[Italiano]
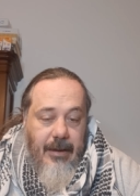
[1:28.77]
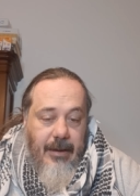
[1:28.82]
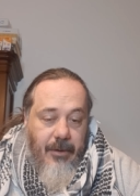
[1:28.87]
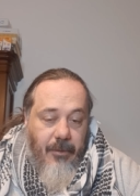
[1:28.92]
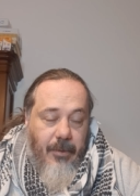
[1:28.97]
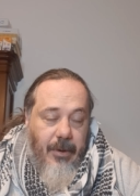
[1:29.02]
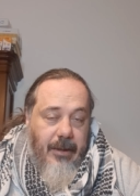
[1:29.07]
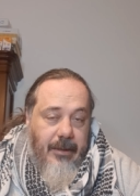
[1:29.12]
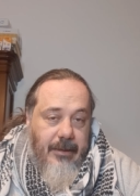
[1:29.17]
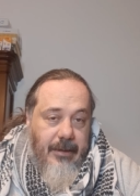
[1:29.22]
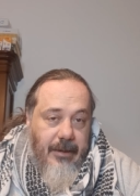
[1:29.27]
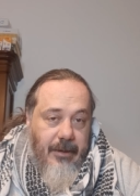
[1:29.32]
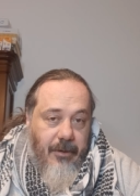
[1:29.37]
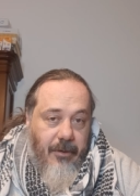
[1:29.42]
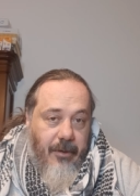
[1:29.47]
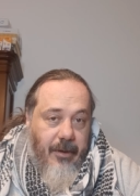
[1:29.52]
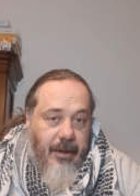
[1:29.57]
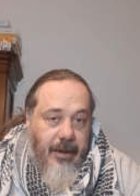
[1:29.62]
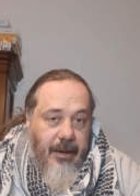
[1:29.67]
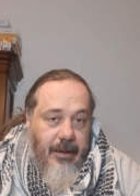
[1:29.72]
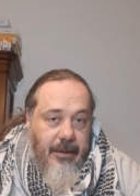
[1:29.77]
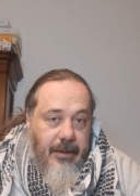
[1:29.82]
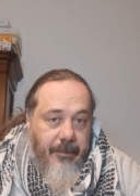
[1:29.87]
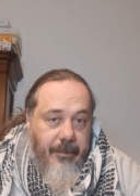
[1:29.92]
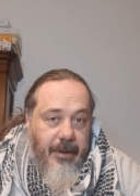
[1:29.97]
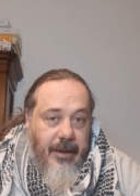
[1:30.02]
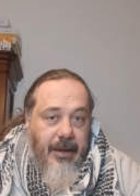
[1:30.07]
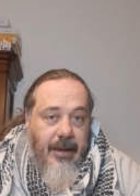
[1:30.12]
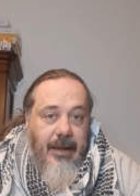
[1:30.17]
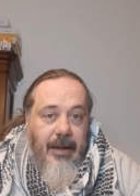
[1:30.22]
quel tiro
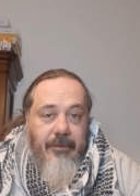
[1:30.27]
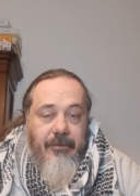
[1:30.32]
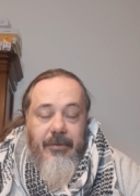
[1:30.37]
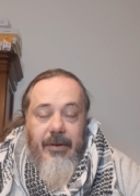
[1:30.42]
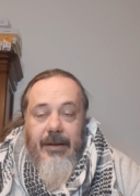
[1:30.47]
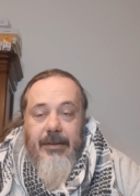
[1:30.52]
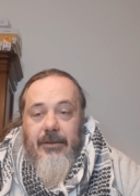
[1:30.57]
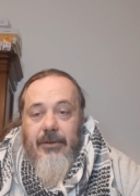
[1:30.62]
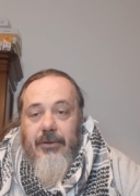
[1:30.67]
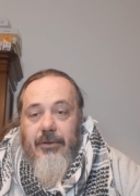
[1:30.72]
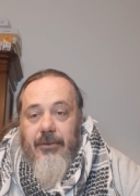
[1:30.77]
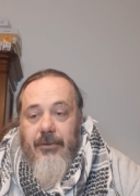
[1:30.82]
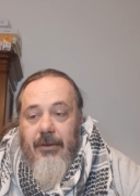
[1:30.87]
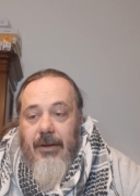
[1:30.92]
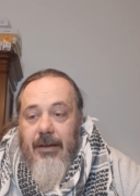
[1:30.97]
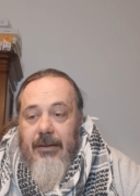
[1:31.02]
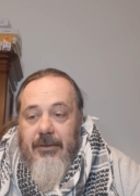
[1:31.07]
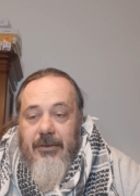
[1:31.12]
incredibile che ha fatto al